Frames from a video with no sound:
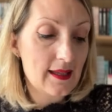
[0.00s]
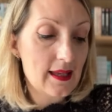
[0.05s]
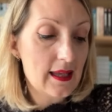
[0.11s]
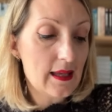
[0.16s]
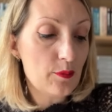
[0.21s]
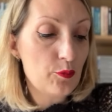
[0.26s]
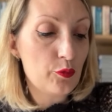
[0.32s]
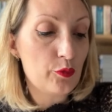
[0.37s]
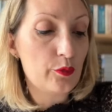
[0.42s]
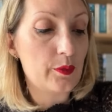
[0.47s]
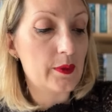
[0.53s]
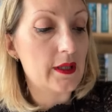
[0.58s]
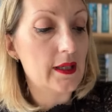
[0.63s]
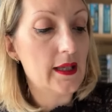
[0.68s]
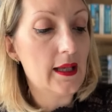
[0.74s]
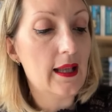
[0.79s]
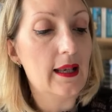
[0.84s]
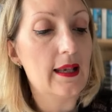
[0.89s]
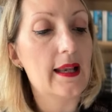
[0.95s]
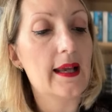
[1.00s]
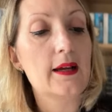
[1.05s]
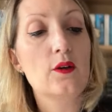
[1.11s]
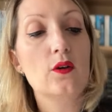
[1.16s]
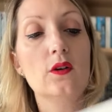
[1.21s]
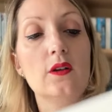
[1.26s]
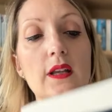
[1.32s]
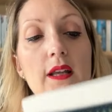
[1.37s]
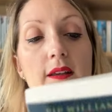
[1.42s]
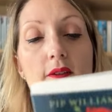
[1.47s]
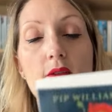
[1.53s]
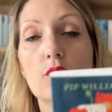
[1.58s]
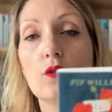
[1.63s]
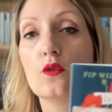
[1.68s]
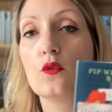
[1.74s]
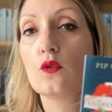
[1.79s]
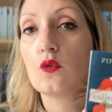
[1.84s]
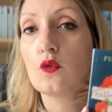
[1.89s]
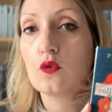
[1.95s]
et puis la
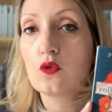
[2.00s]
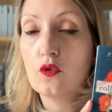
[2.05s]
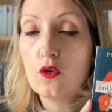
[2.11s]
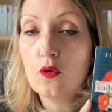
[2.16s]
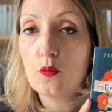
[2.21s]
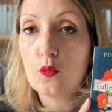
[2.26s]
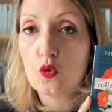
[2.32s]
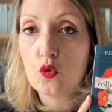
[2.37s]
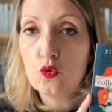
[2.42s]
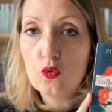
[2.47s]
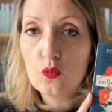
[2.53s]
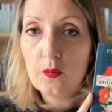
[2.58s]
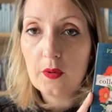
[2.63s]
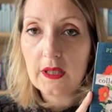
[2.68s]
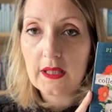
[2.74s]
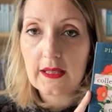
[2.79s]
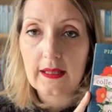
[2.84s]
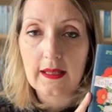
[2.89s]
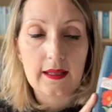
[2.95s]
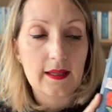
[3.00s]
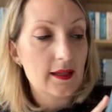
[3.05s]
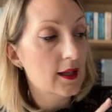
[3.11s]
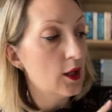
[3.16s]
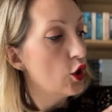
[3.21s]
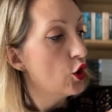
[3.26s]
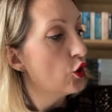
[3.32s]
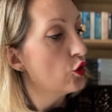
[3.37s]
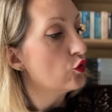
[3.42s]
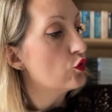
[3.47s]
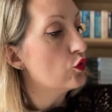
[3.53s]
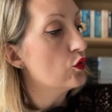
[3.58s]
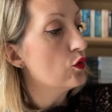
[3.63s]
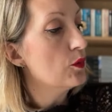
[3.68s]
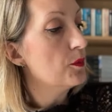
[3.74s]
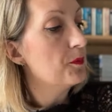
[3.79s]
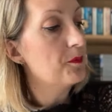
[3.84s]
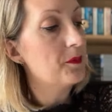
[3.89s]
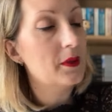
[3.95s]
collectionneuse de mots oubliés
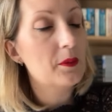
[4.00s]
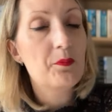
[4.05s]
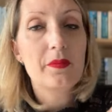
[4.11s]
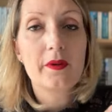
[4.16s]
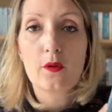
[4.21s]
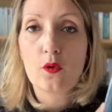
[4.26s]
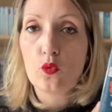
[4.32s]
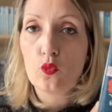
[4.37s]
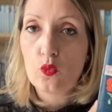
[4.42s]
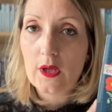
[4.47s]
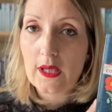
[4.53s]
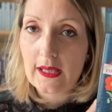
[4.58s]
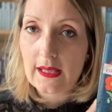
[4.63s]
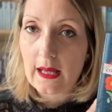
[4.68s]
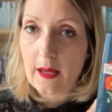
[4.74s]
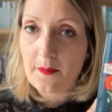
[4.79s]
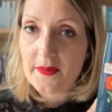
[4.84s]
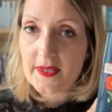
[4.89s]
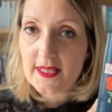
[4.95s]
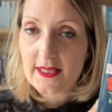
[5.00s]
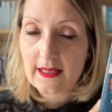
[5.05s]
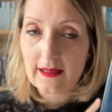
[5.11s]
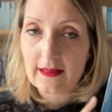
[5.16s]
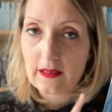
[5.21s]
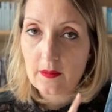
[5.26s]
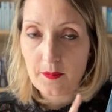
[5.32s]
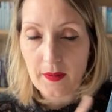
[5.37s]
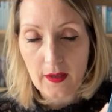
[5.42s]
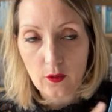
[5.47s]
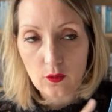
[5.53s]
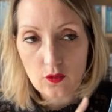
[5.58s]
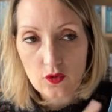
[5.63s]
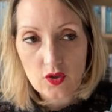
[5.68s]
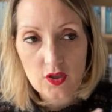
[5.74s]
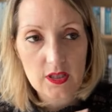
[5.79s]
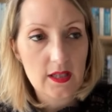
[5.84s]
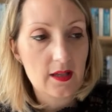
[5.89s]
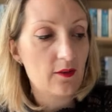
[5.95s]
de Pip Williams qui était paru
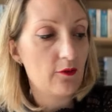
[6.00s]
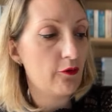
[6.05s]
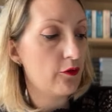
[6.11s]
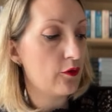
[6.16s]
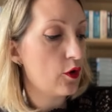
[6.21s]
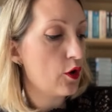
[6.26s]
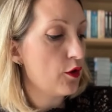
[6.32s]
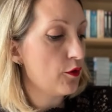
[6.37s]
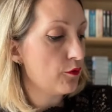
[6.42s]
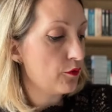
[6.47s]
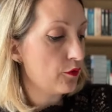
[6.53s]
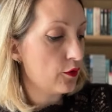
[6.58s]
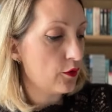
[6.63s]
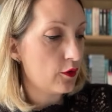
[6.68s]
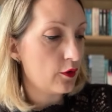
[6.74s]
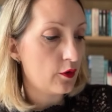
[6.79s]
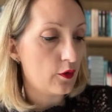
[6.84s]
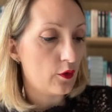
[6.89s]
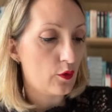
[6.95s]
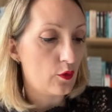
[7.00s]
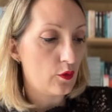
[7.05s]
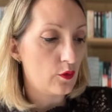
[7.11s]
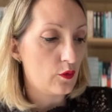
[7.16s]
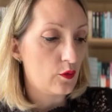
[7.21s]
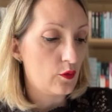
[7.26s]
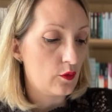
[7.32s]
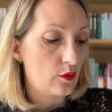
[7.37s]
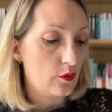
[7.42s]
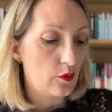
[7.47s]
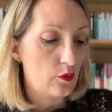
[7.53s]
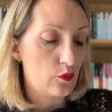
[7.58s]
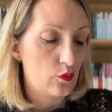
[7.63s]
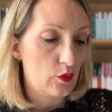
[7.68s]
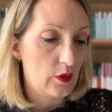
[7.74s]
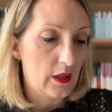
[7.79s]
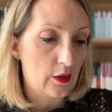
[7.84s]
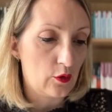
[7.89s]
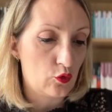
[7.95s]
chez Fleuve euh,
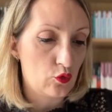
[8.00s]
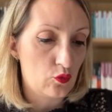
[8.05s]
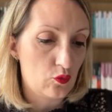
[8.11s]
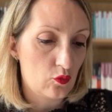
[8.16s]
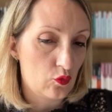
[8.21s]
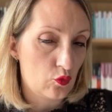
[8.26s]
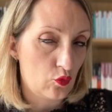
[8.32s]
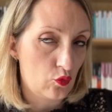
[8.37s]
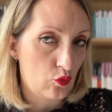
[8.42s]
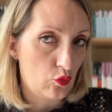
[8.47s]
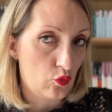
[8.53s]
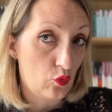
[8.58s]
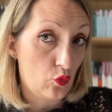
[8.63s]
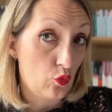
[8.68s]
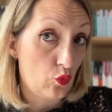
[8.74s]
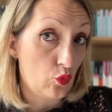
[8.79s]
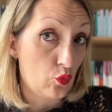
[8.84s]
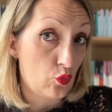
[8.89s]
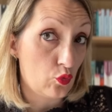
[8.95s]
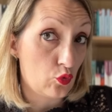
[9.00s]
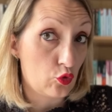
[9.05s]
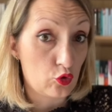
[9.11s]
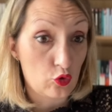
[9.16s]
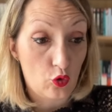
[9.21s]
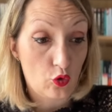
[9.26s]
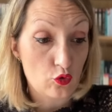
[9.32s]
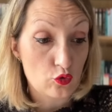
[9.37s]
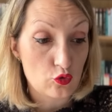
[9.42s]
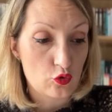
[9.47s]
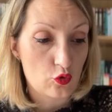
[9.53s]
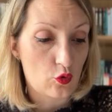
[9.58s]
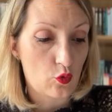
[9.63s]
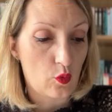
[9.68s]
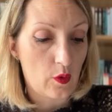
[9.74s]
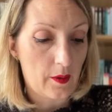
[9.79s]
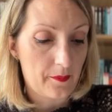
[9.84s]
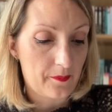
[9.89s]
il y a deux je crois.